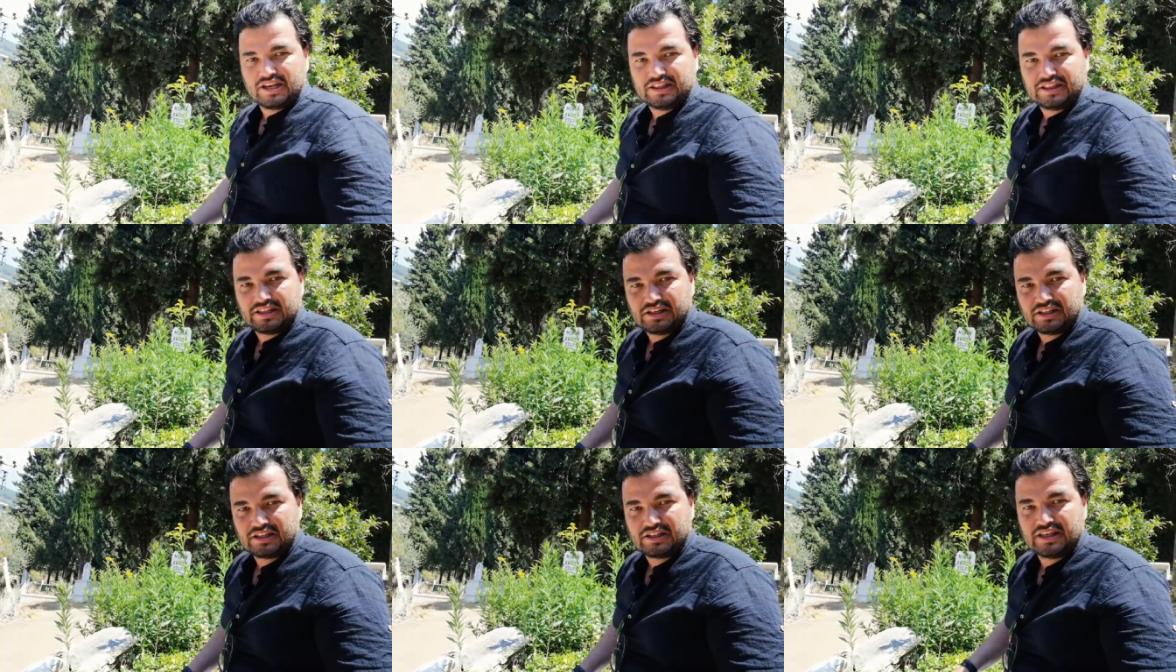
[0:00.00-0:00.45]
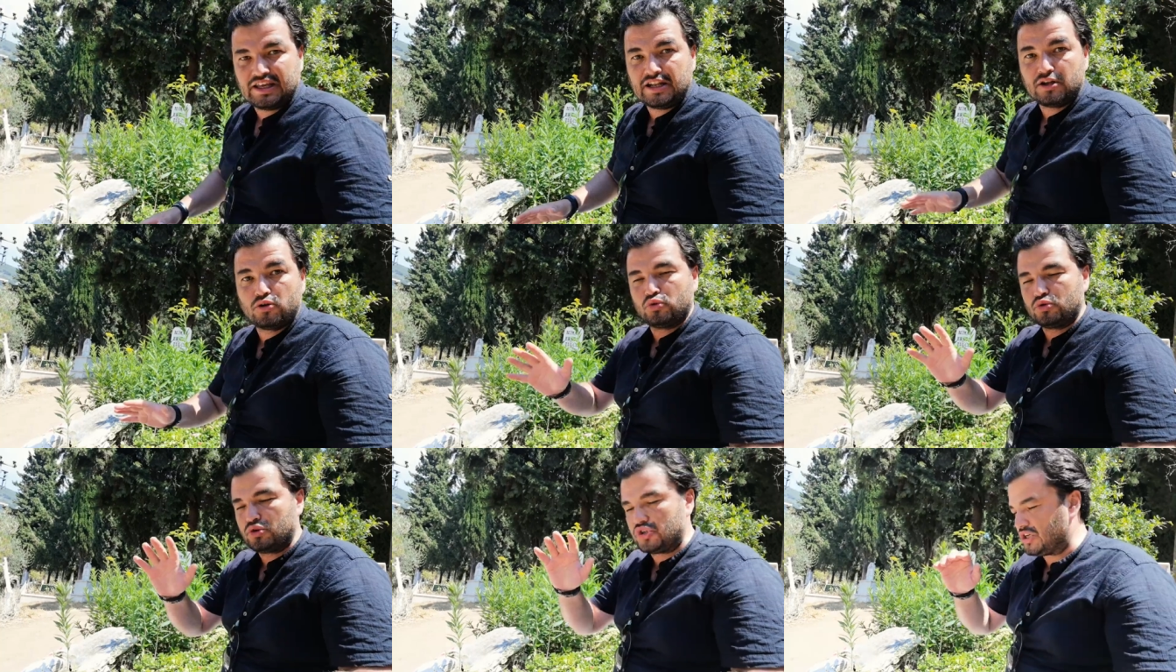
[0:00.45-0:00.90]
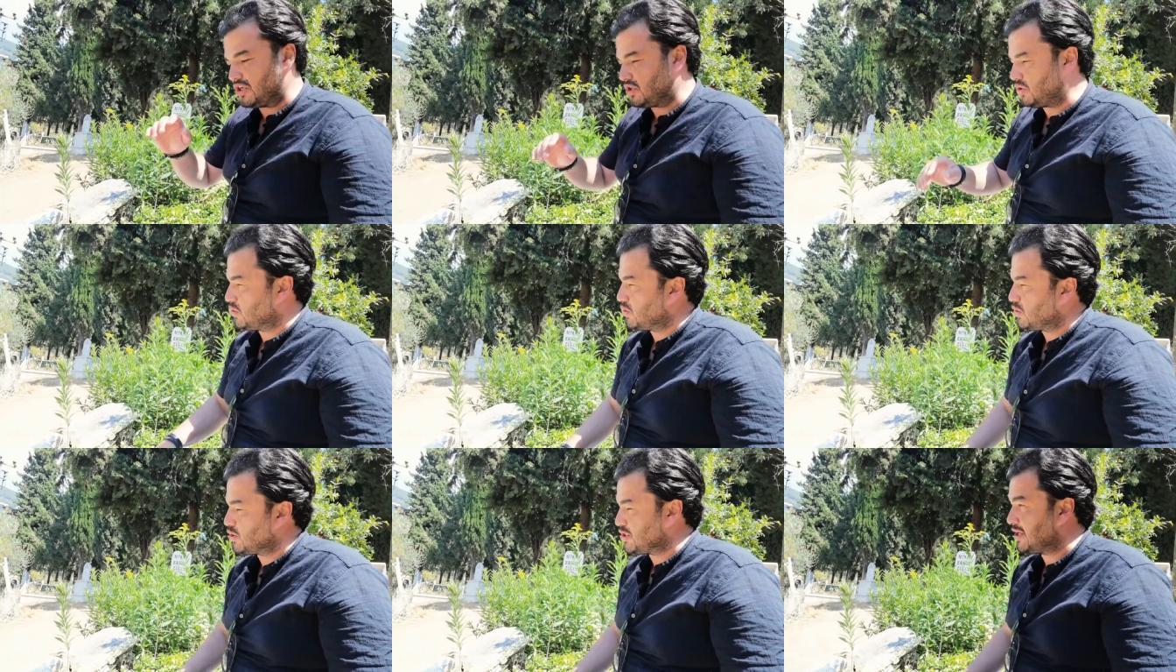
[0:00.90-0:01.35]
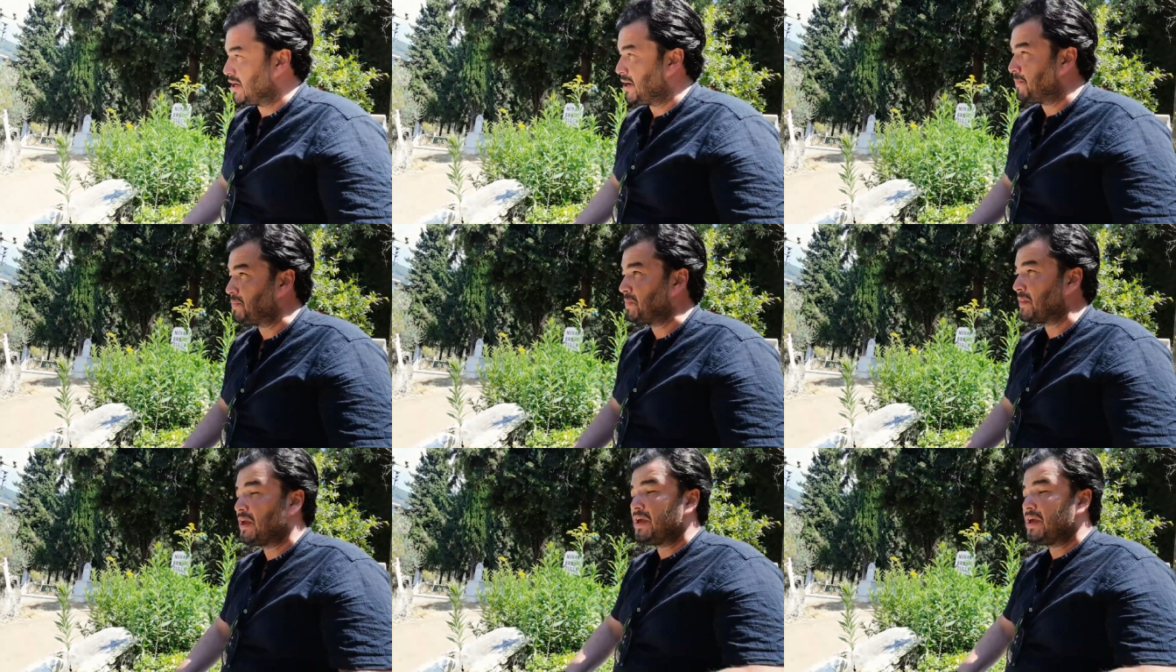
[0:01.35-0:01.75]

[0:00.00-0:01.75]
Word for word: getirdik. İlk onu çekiyoruz daha.